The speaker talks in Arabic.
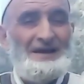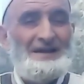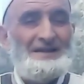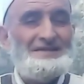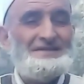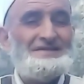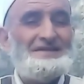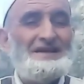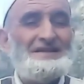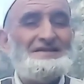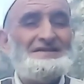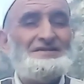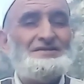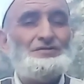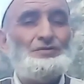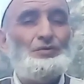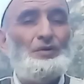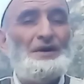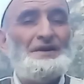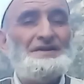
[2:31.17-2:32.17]
انت
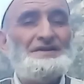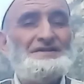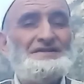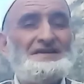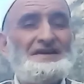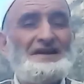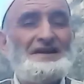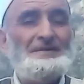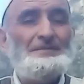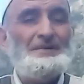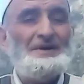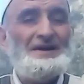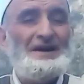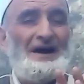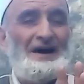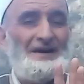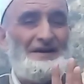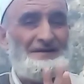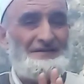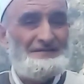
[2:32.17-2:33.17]
تسكن الزرين
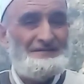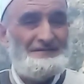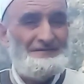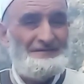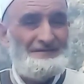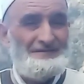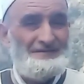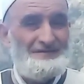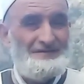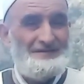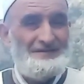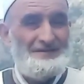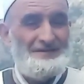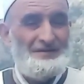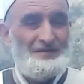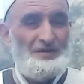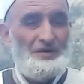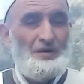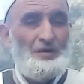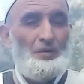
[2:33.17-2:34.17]
منيار
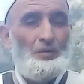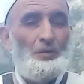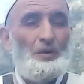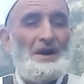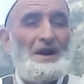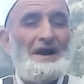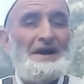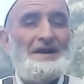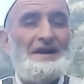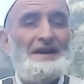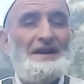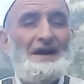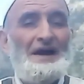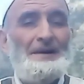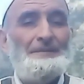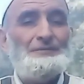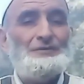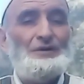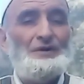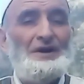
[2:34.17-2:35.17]
ولكن
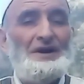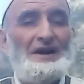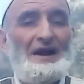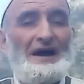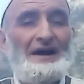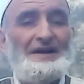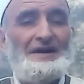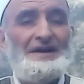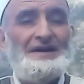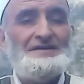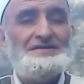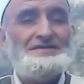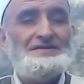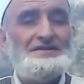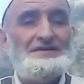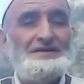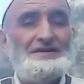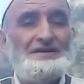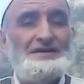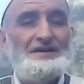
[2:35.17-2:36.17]
الحمد لله قيس
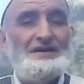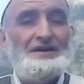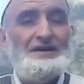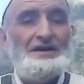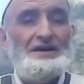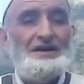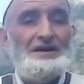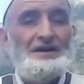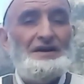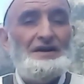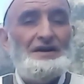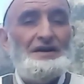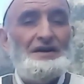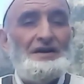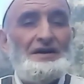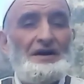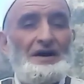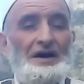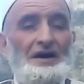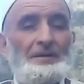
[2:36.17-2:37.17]

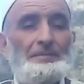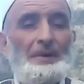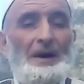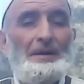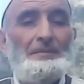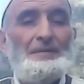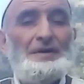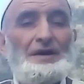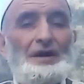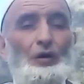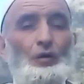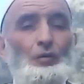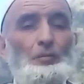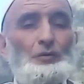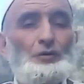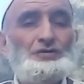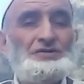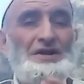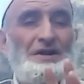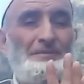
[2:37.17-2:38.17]
400
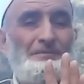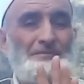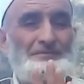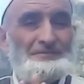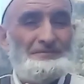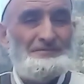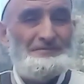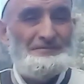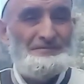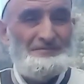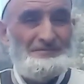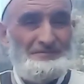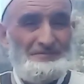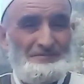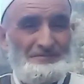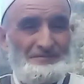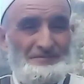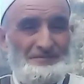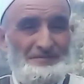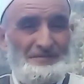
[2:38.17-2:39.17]
ومسلم
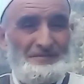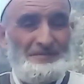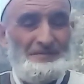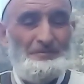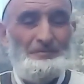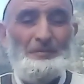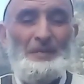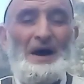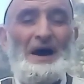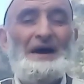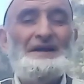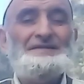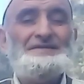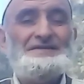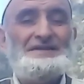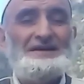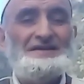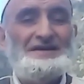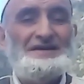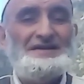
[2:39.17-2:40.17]
مع
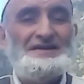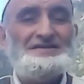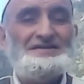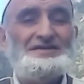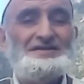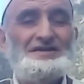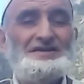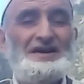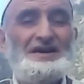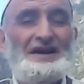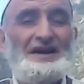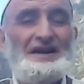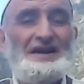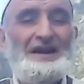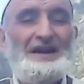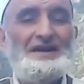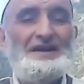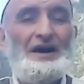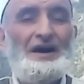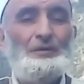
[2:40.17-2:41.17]
انت تقيس
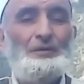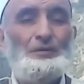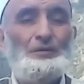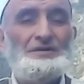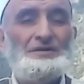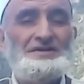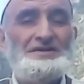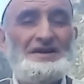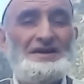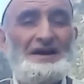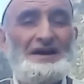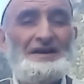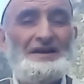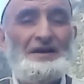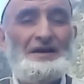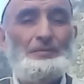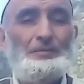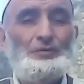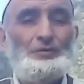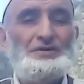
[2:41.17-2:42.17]
الديانة اليهود الديانة
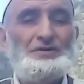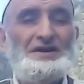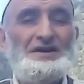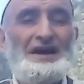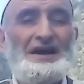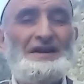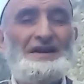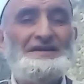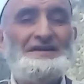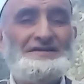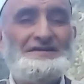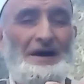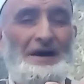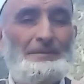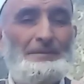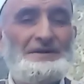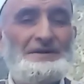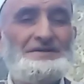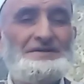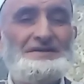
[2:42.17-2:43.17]
البوذية اللي
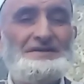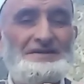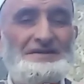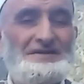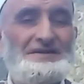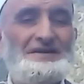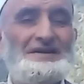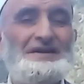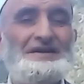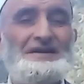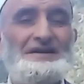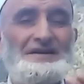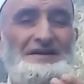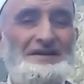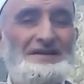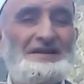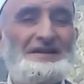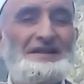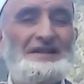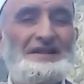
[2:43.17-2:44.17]
تعبد
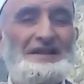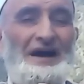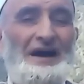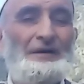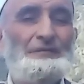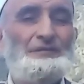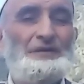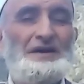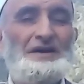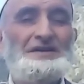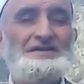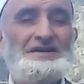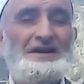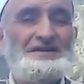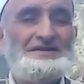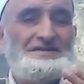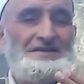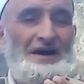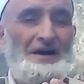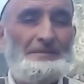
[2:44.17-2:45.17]
لا في
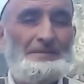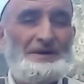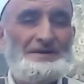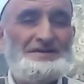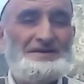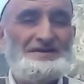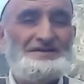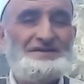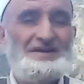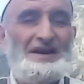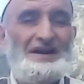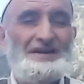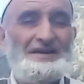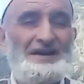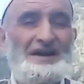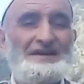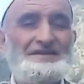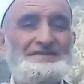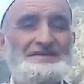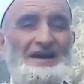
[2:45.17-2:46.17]
تعبد
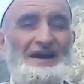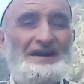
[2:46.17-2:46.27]
نزقارنا